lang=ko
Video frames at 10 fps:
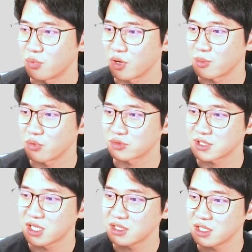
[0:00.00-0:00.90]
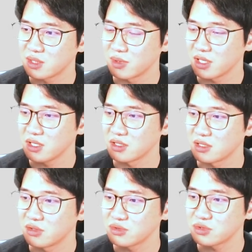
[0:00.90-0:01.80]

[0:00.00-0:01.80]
모양 복사한 다음에 이런